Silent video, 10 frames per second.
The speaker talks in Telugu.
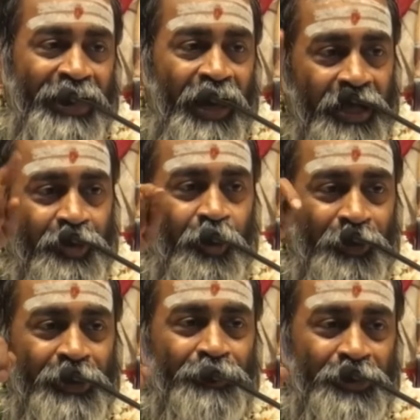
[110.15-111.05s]
కాతో
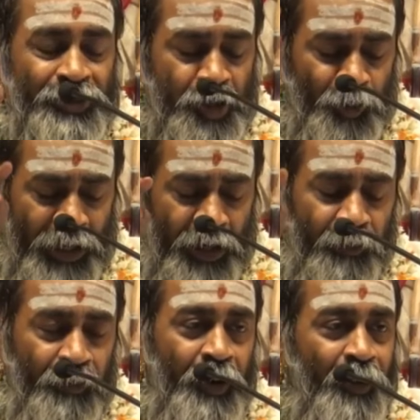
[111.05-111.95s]
మొదలవుతుంది స్మరం
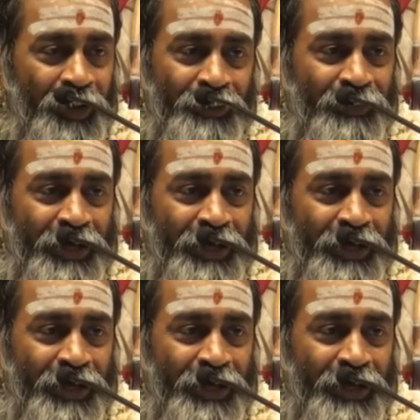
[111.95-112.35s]
యోనిం